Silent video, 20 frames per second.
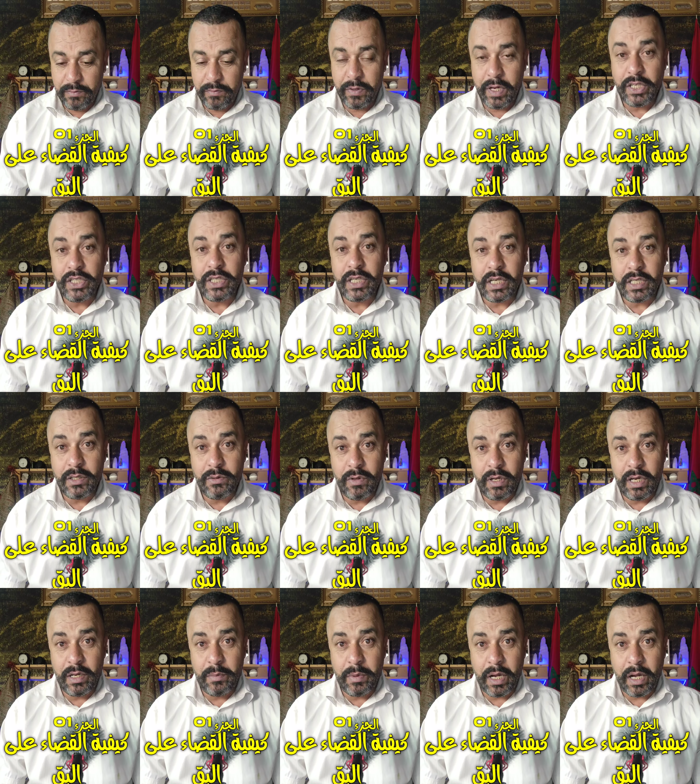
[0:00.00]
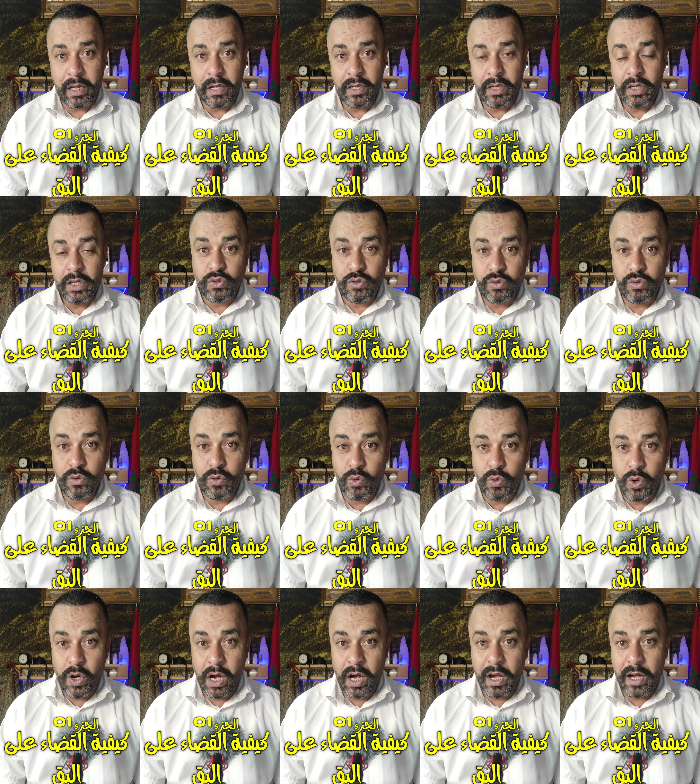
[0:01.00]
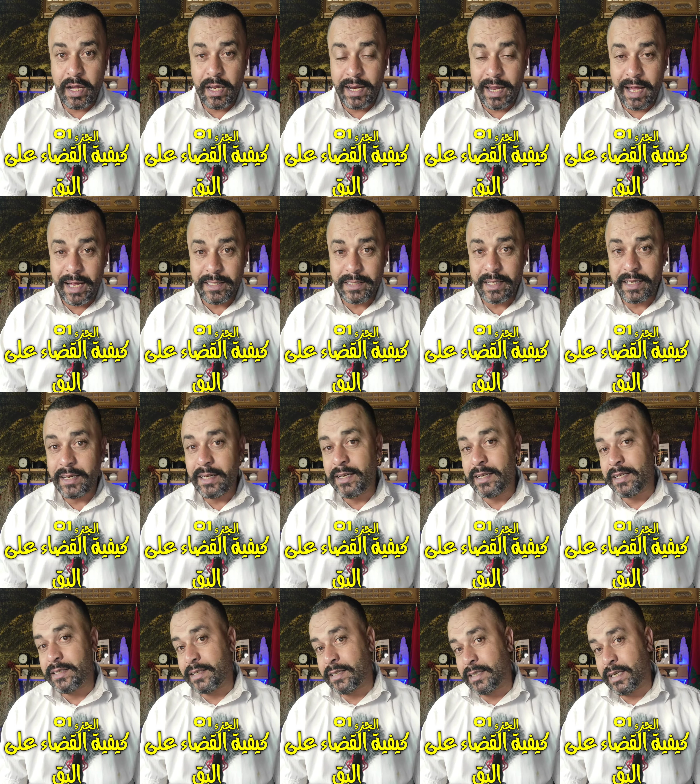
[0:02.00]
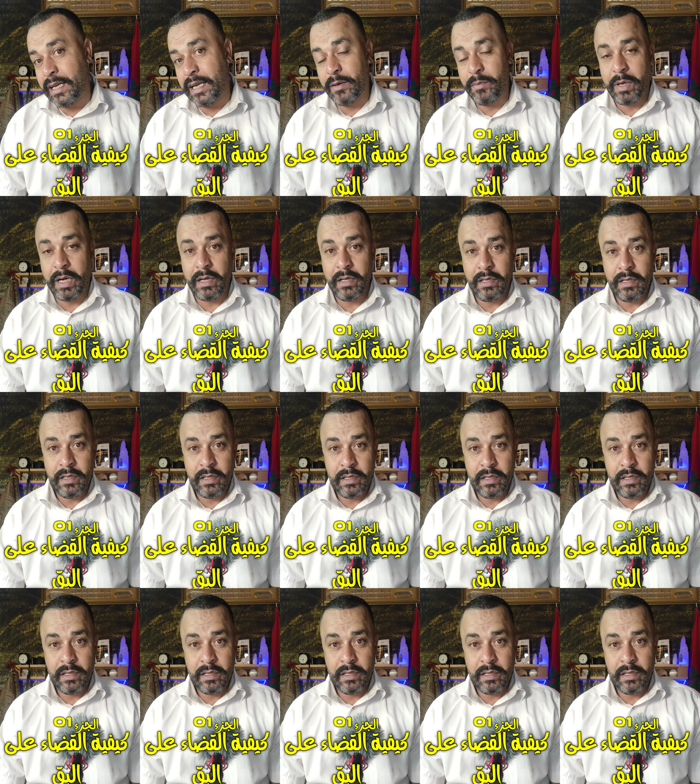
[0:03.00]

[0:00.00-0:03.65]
كيفاش نقضيو على البق شكون هو الحشره اللي كتقضي على البق